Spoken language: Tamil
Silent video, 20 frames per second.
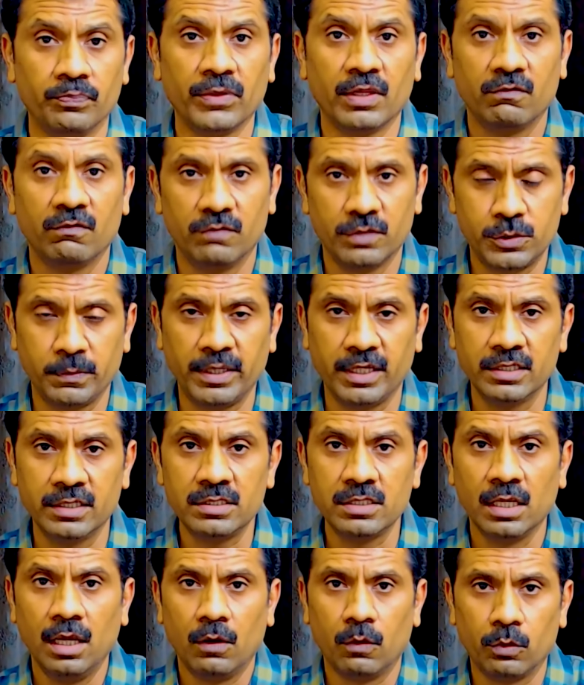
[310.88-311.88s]
விச் மீன்ஸ்
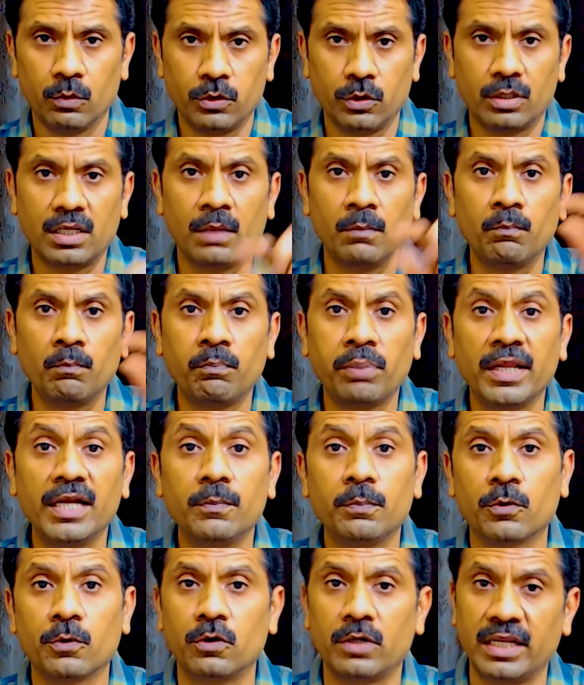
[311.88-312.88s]
ஒரு கம்ப்ளீட்
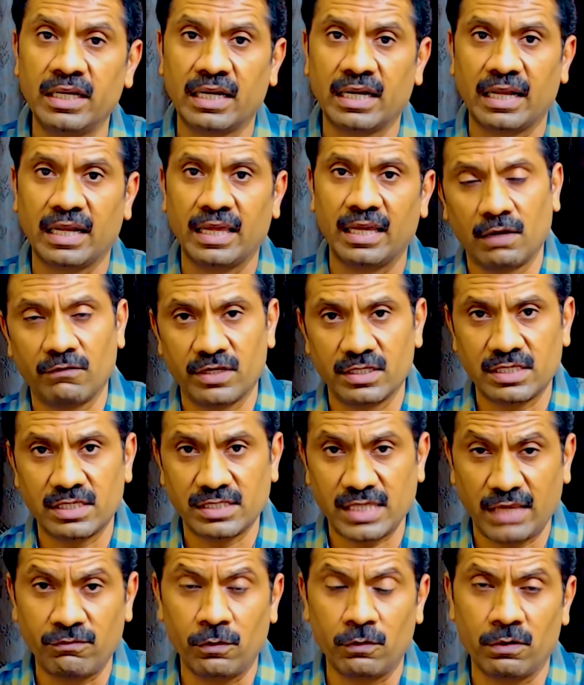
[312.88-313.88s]
ப்ரோட்டீன் கிடையாது சைவ
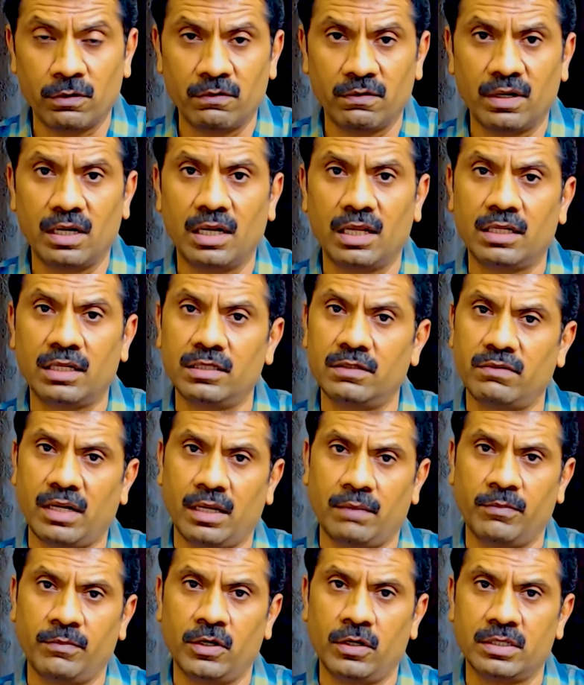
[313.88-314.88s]
உணவுகள்லேருந்து வர
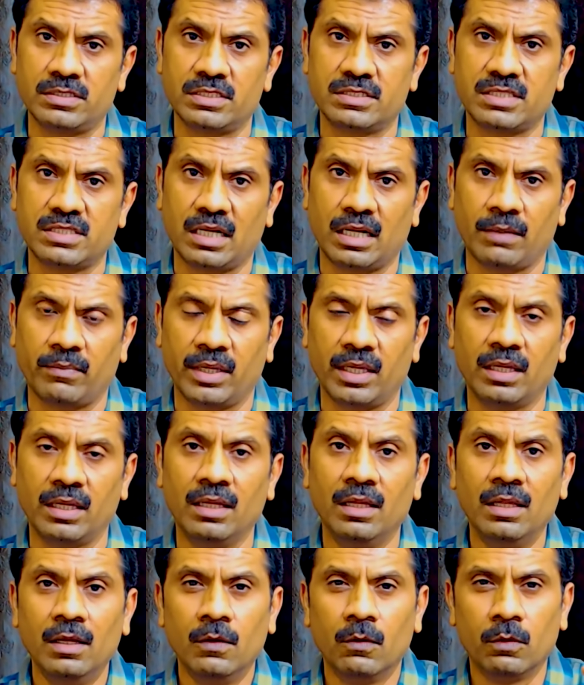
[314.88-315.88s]
அமினோ ஆசிட்ஸ் எல்லாமே
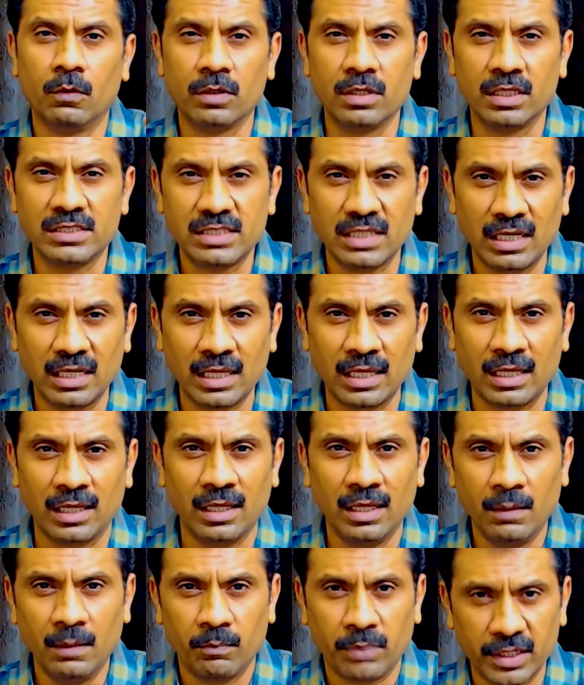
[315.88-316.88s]
ஒரு சில
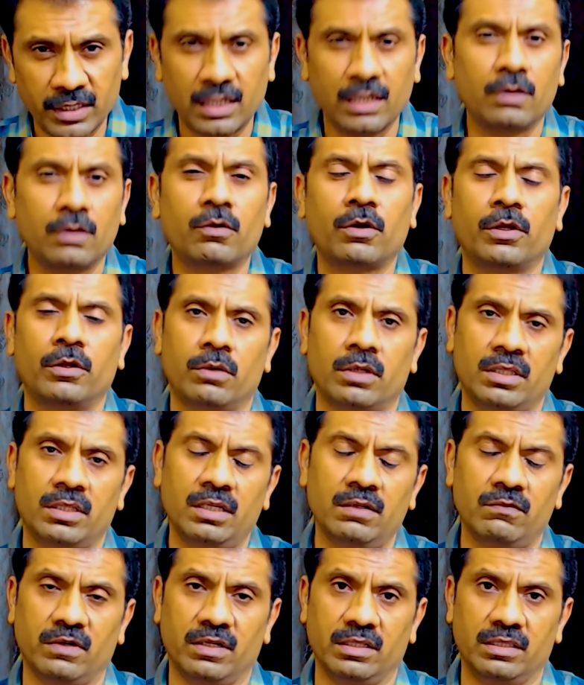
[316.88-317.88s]
பற்றாக்குறையோடு தான்
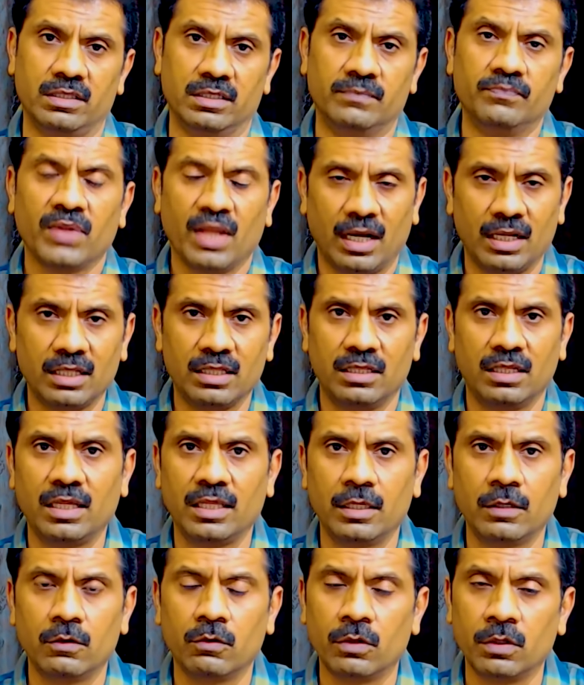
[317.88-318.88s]
வருது அதுதான் இங்கே
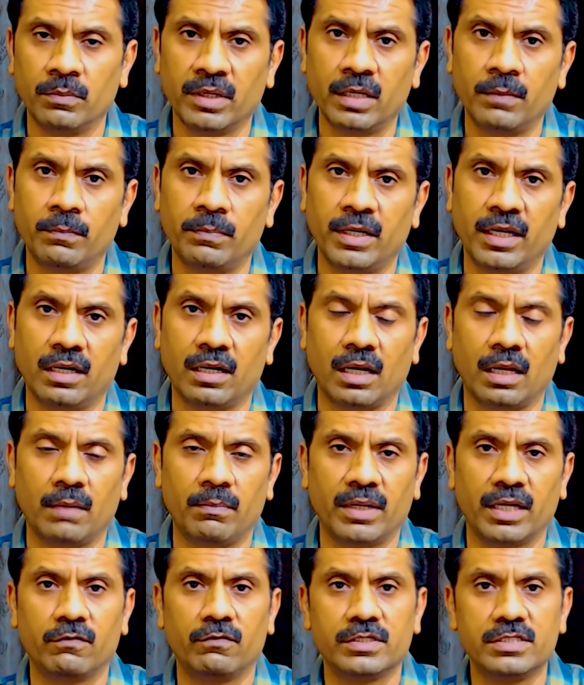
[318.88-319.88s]
ஒரு மிகப்பெரிய ட்ராபேக்
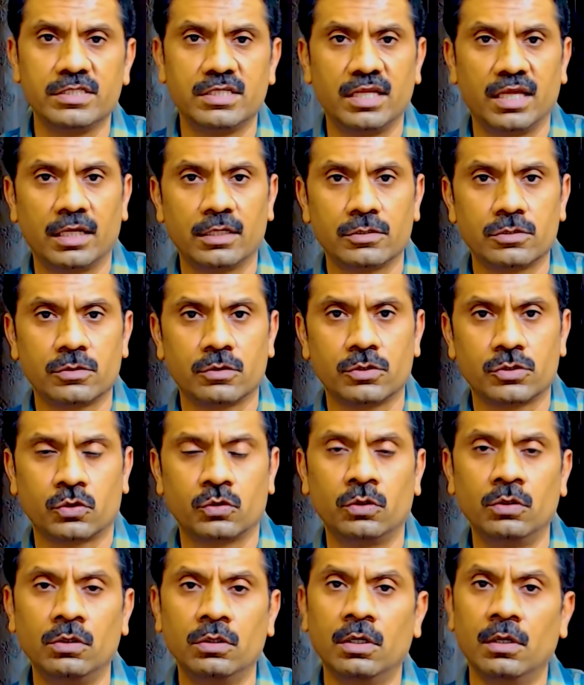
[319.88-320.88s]
வெஜிடேரியன் சோர்ஸுக்கும்
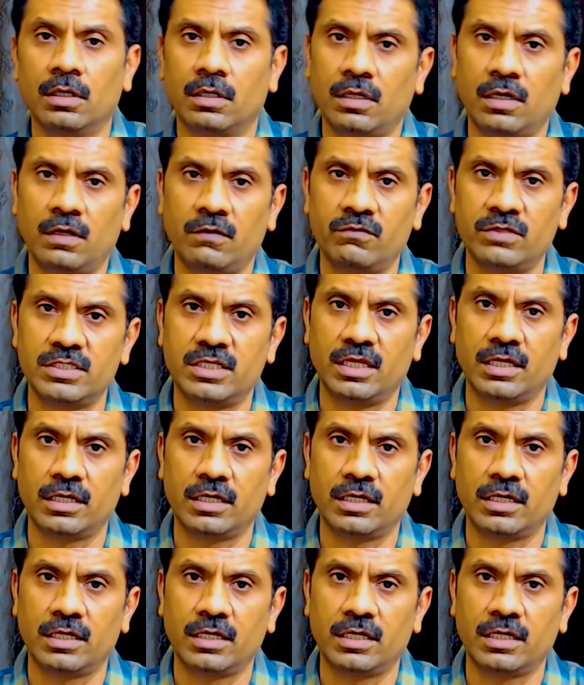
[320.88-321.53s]
நான் வெஜிடேரியன்